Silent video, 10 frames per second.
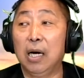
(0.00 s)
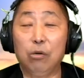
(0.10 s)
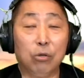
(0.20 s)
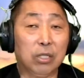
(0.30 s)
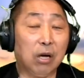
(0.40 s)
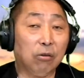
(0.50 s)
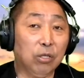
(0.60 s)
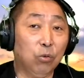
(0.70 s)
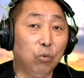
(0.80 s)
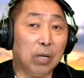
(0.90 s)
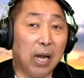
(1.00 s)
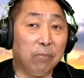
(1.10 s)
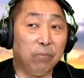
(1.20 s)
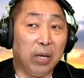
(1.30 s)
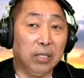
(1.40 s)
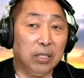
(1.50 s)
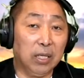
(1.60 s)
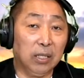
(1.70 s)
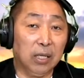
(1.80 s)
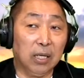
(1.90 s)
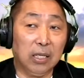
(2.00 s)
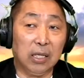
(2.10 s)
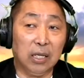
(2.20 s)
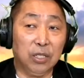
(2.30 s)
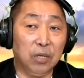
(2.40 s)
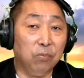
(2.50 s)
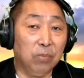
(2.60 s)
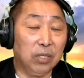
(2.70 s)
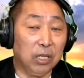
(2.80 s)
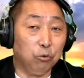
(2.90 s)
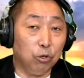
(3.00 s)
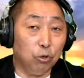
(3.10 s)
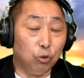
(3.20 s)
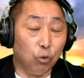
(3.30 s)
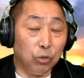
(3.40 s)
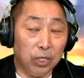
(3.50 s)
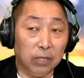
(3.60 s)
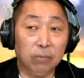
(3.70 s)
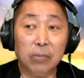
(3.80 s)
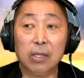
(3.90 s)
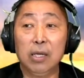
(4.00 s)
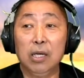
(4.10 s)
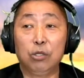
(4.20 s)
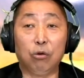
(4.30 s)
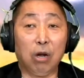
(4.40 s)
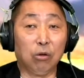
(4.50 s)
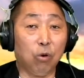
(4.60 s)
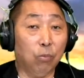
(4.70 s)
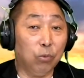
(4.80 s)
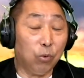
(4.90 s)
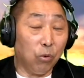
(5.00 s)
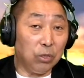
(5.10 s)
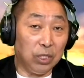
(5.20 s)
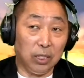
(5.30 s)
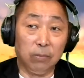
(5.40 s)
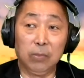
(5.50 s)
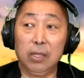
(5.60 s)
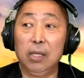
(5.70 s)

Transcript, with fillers: 俄罗斯靠近乌克兰边境的一个新新训中心受到了恐怖攻击。